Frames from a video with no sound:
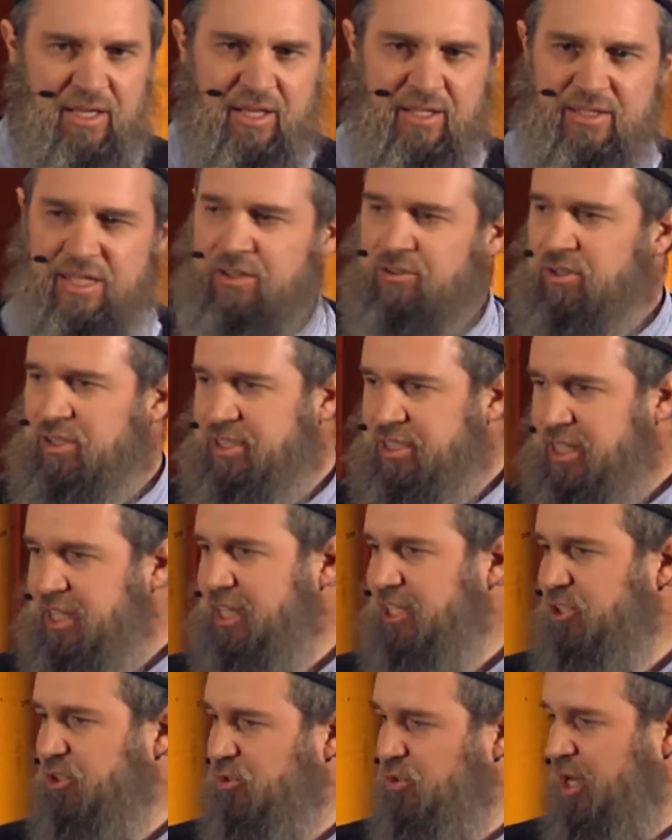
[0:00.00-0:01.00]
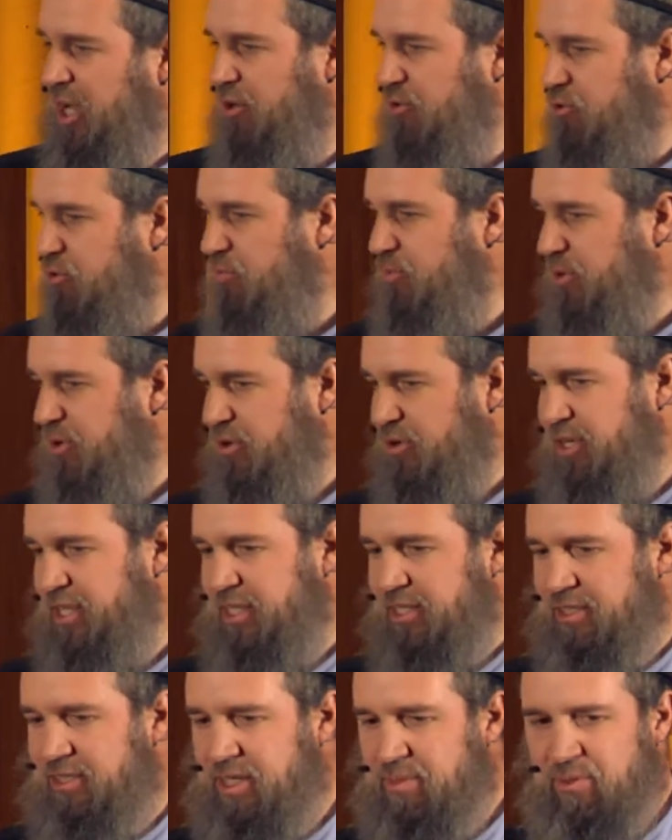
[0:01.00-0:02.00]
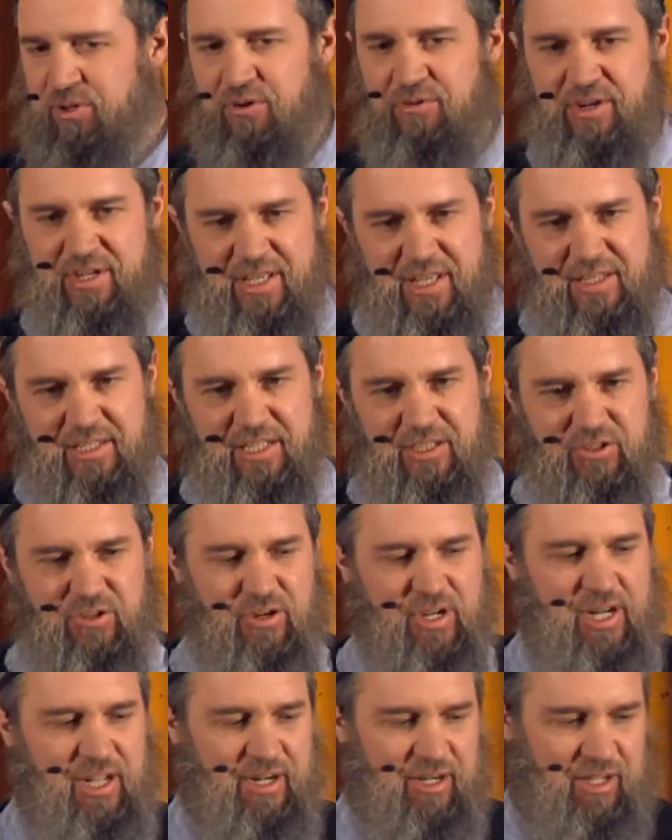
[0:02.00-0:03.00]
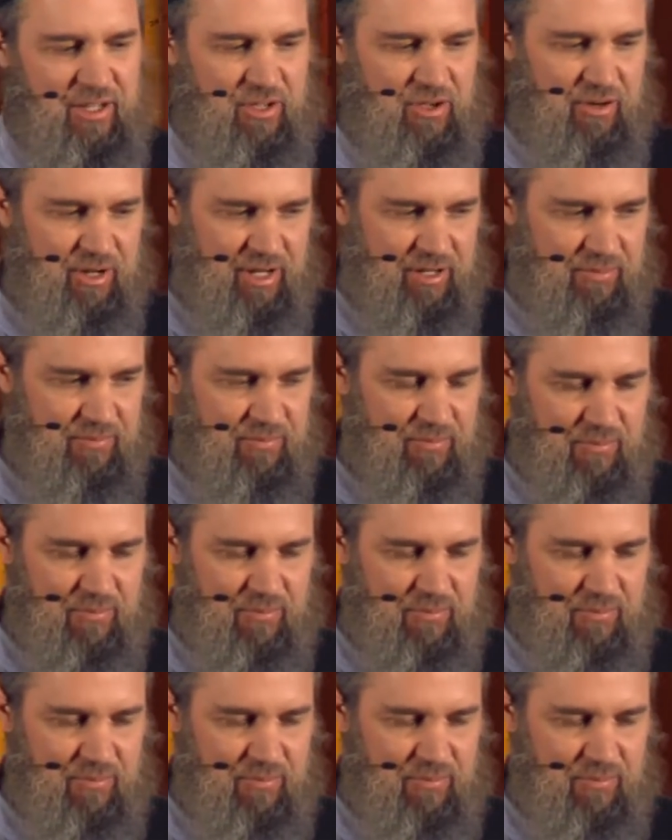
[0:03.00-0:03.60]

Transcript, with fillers: Tanto así que sus alumnos y discípulos venían de todas las regiones